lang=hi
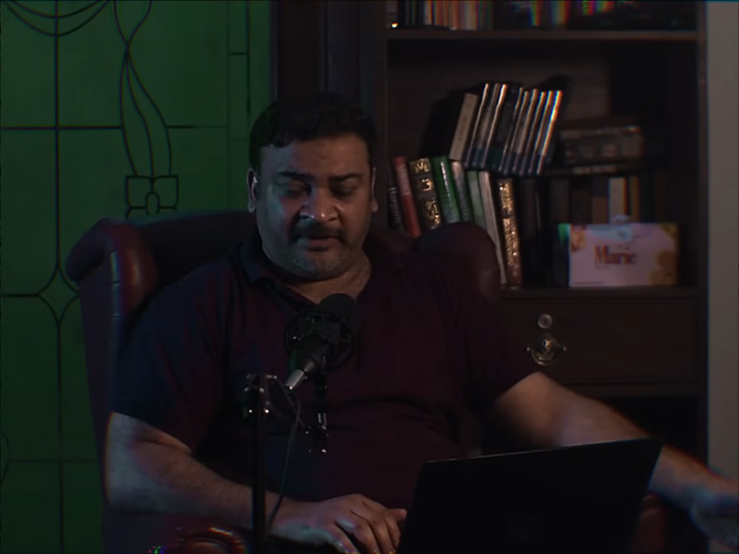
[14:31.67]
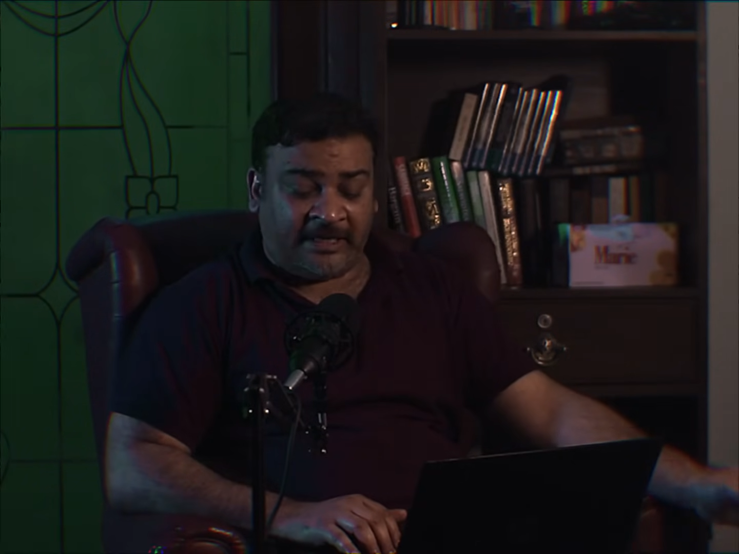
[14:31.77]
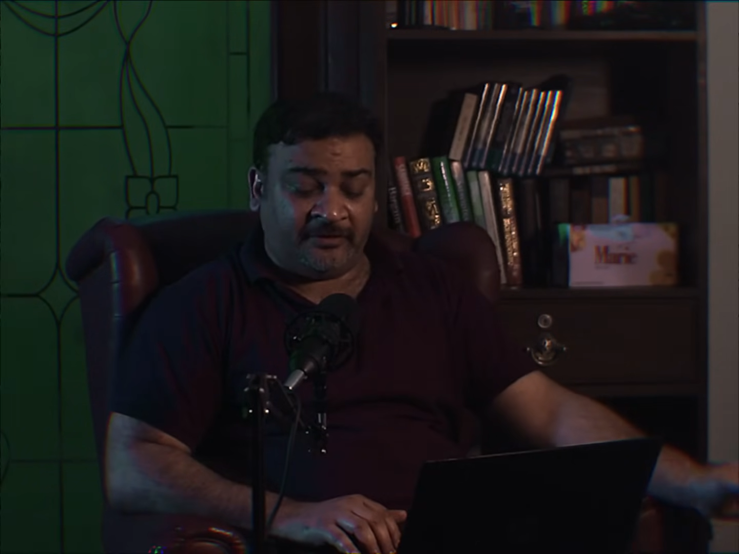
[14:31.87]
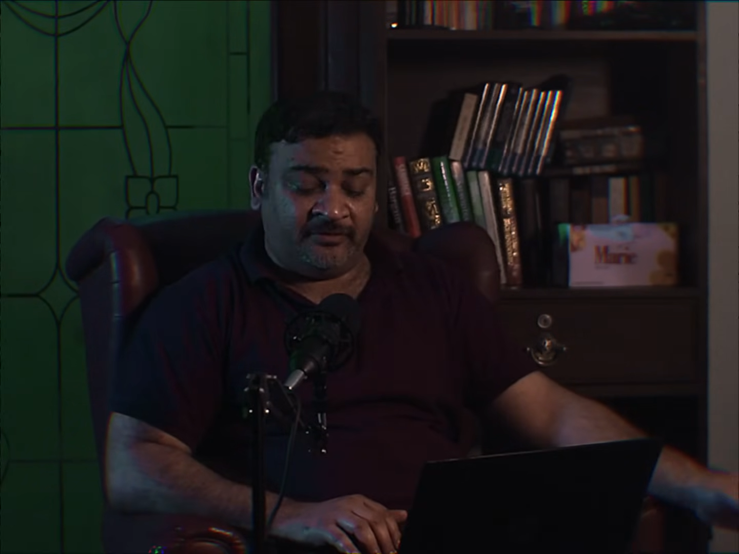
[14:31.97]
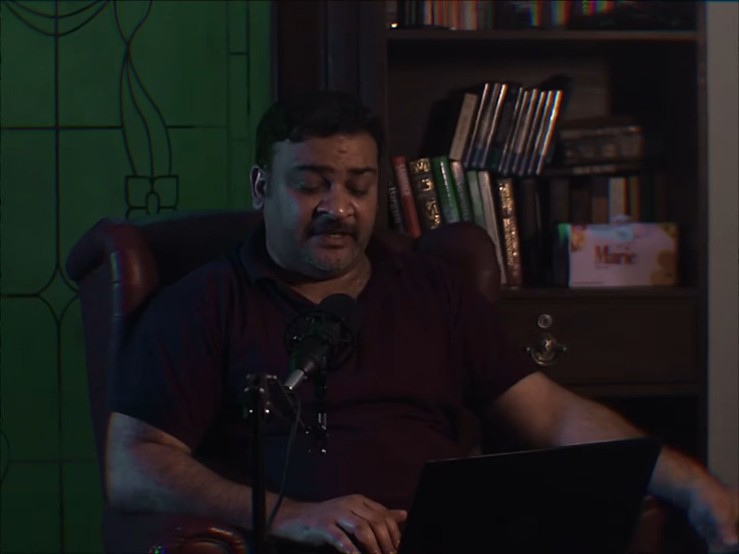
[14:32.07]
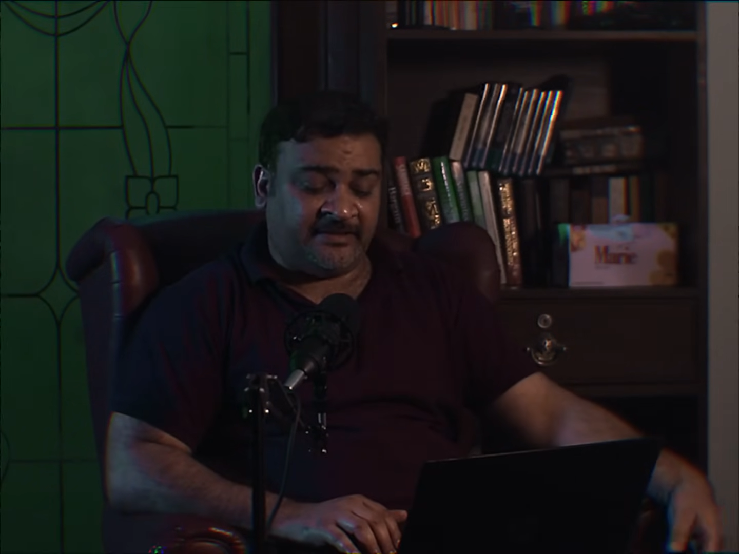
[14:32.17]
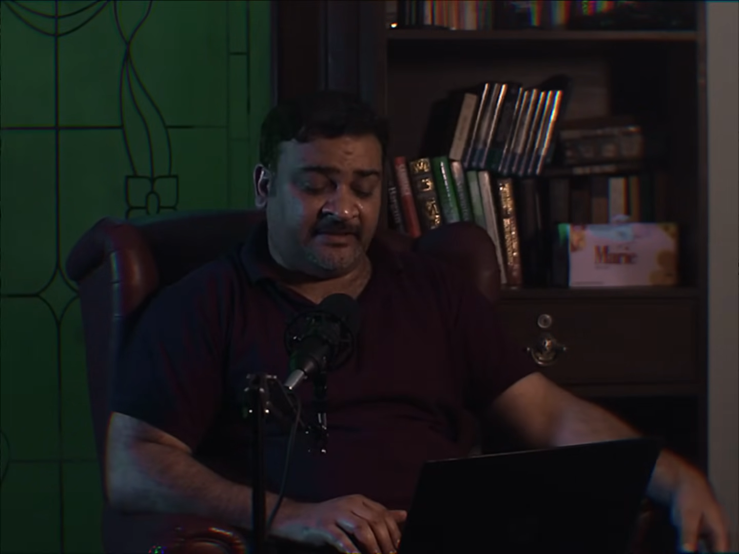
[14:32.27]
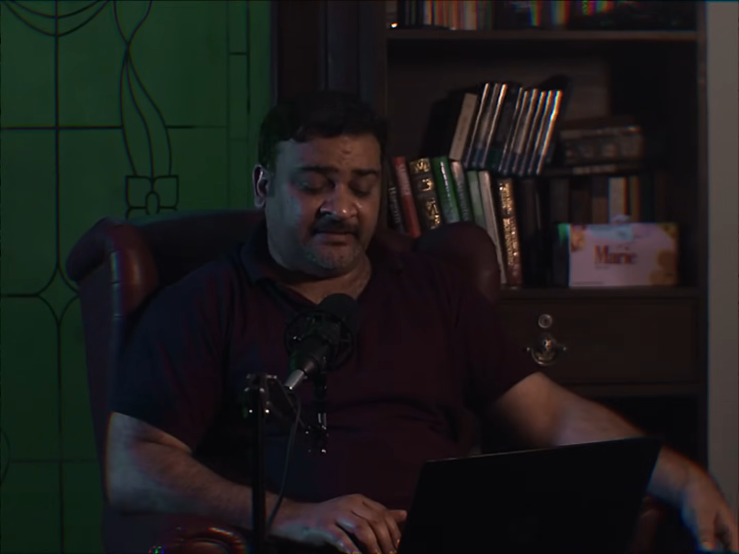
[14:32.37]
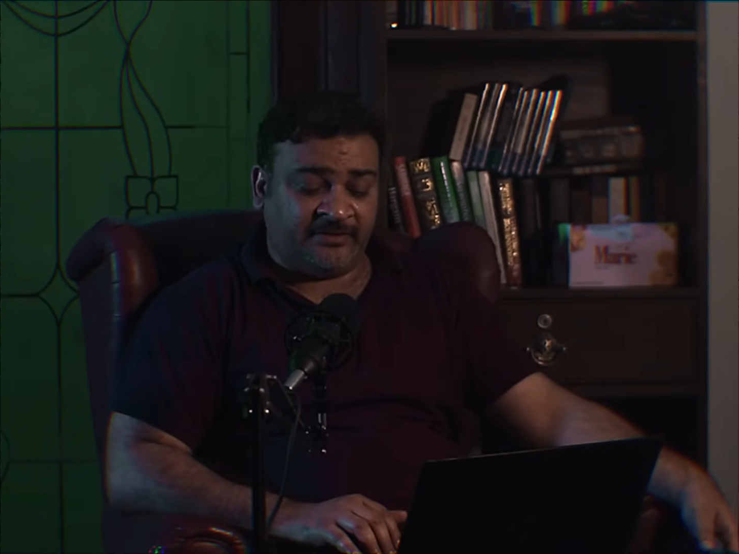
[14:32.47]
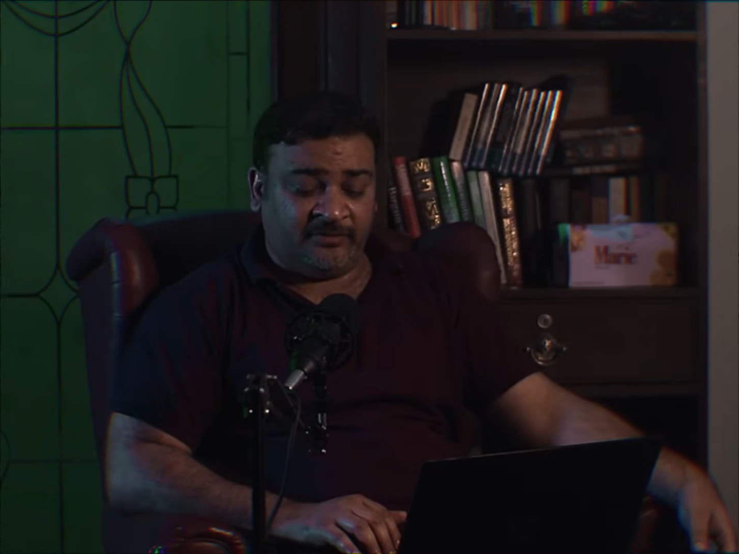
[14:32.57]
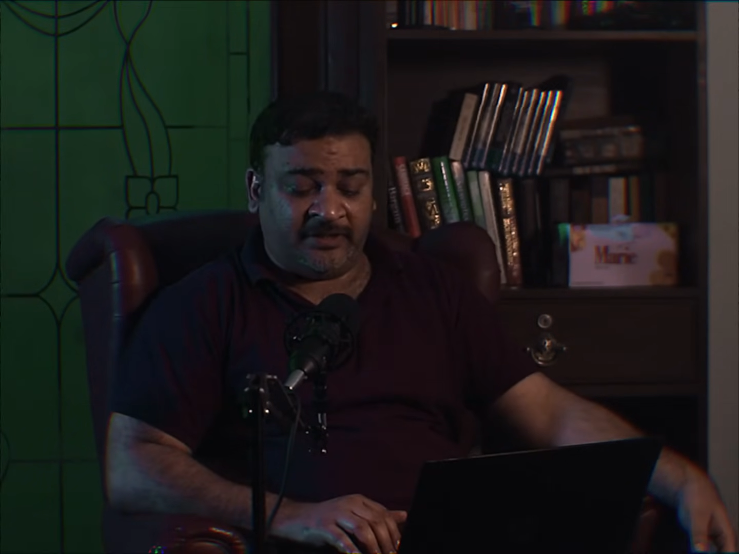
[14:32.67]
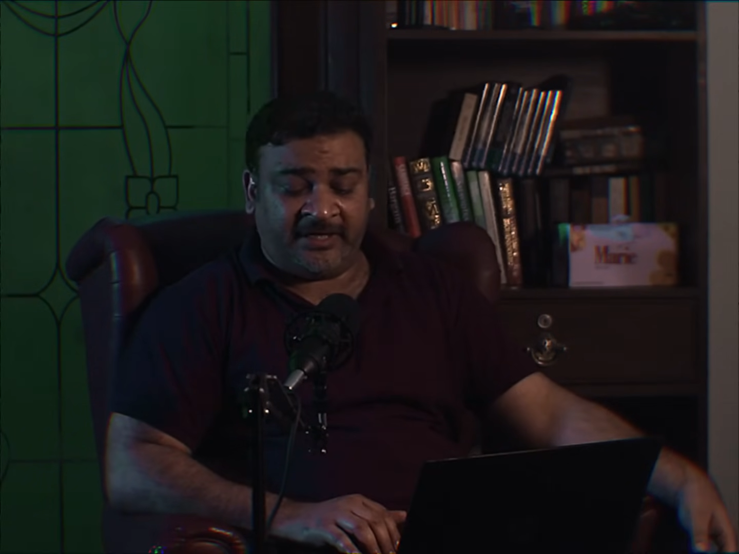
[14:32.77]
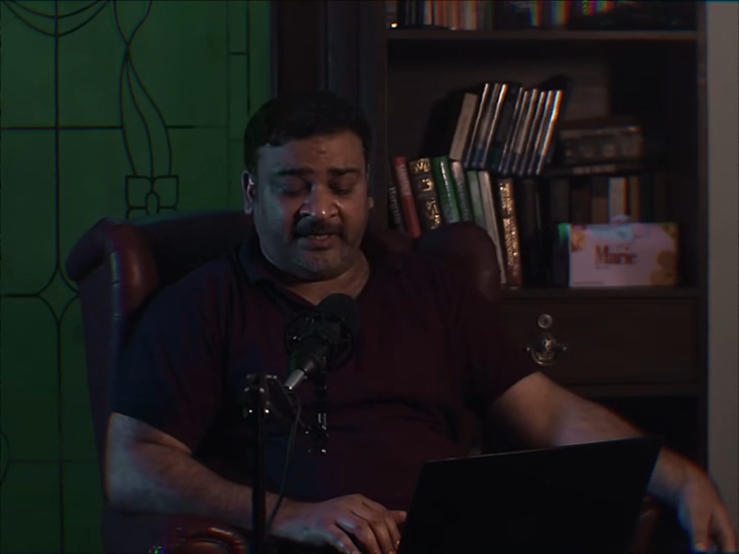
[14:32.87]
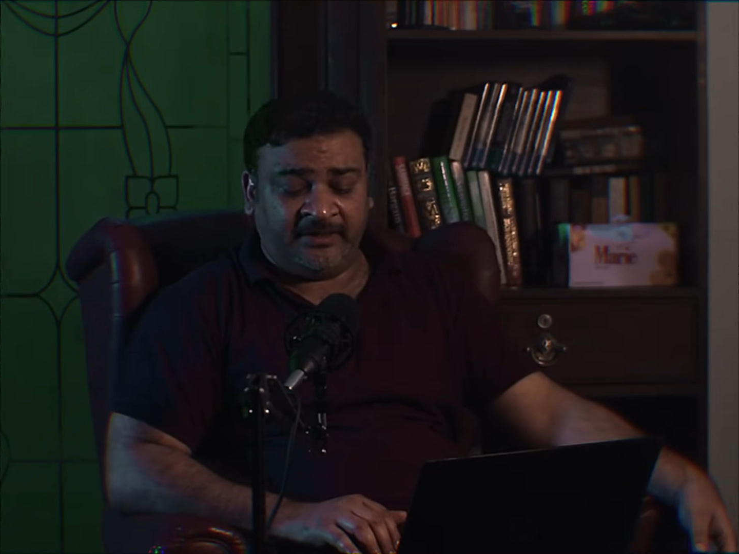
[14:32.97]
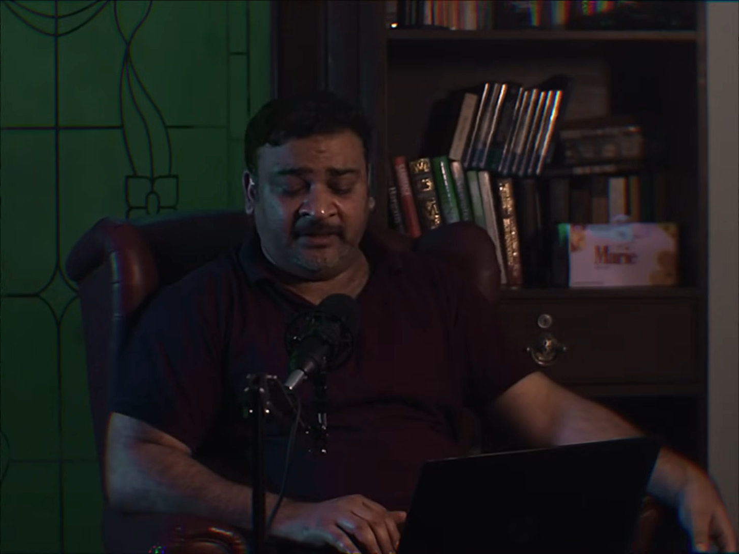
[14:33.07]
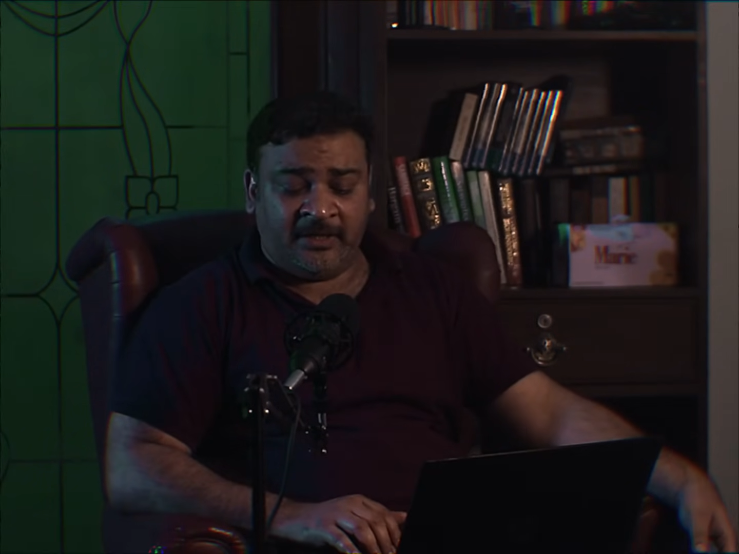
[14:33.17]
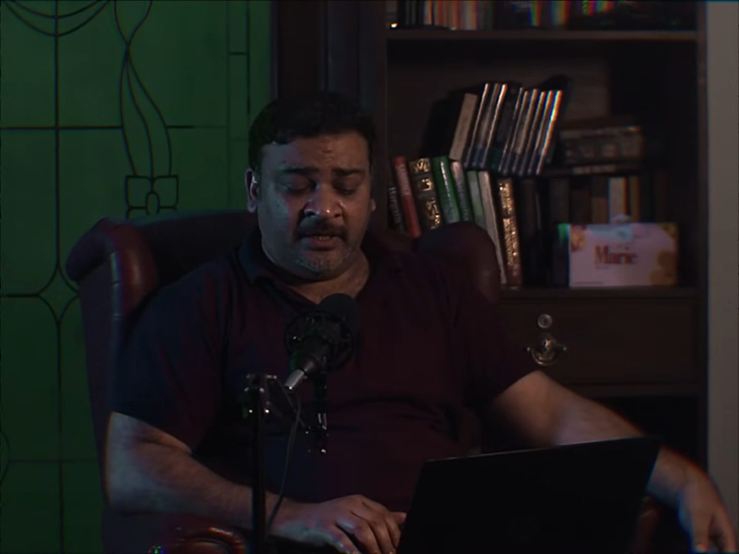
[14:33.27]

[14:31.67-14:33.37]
रात जैसे जैसे गुजर गई